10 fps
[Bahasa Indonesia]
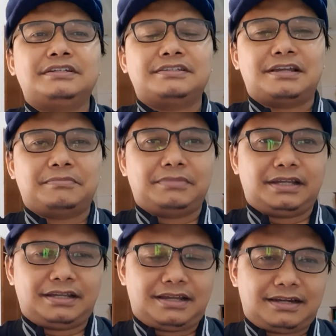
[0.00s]

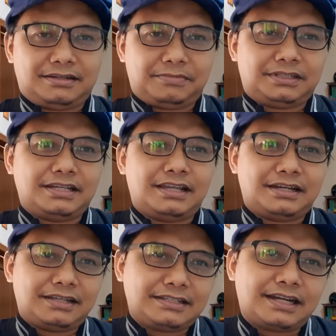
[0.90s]
sampai ada
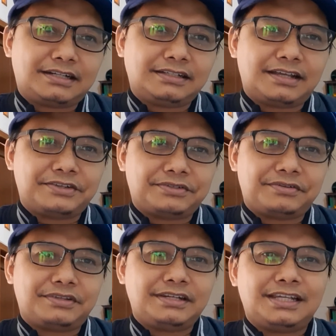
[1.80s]
pertanyaan dia catat dan
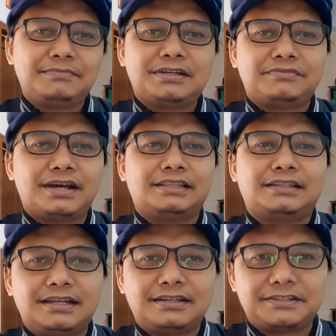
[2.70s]
seterusnya dia
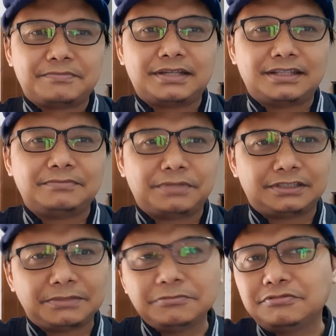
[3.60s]
manfaatkan kesempatan
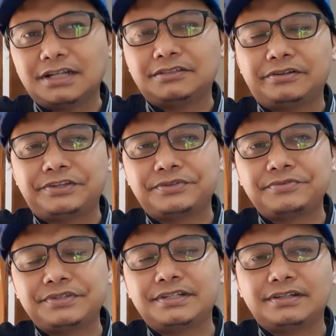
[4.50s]
bertemu atau
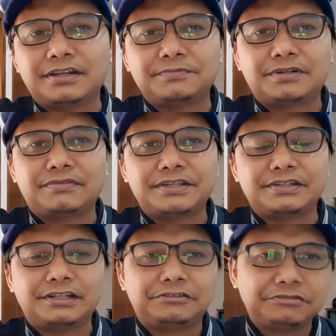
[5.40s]
diskusi dengan
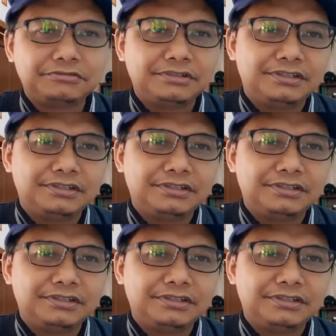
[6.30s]
supervisor itu